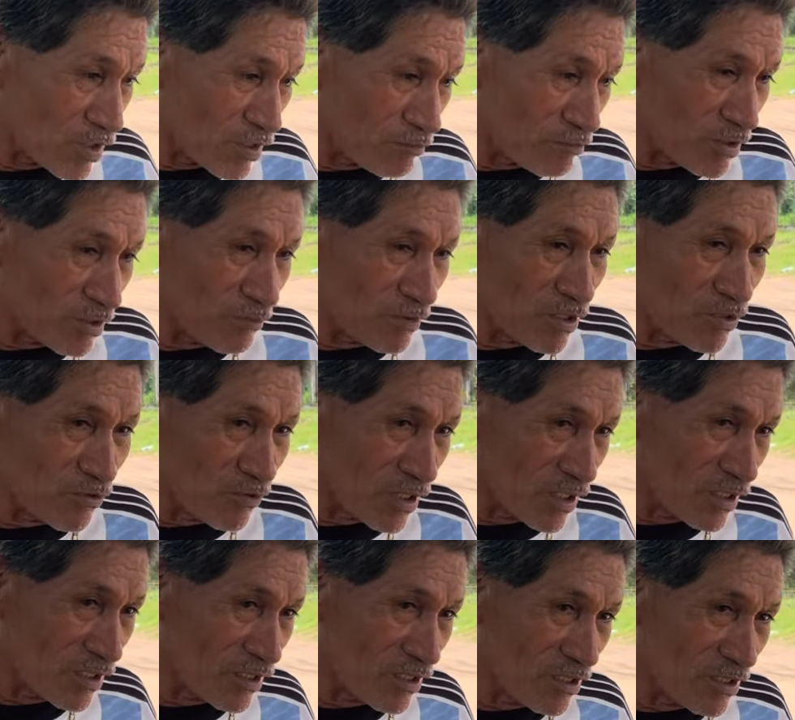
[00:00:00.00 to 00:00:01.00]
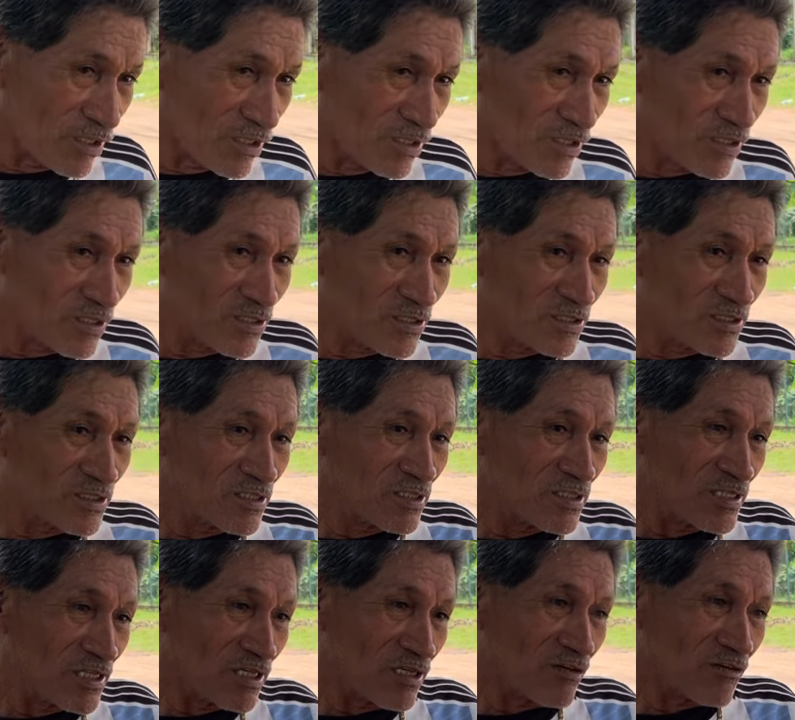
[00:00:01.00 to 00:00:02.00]
en primer lugar,
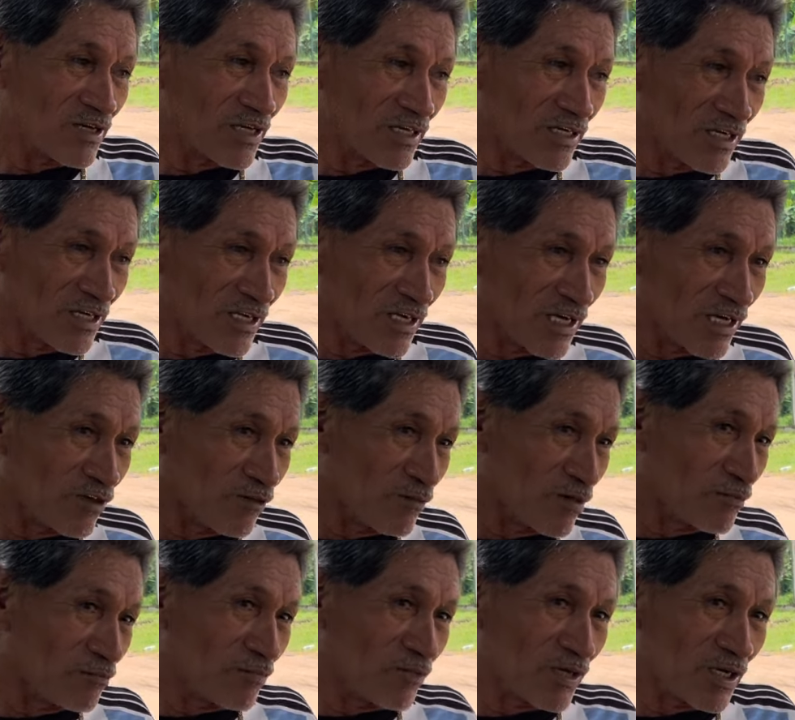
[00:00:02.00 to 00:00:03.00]
ella lo que quiere es que yo me,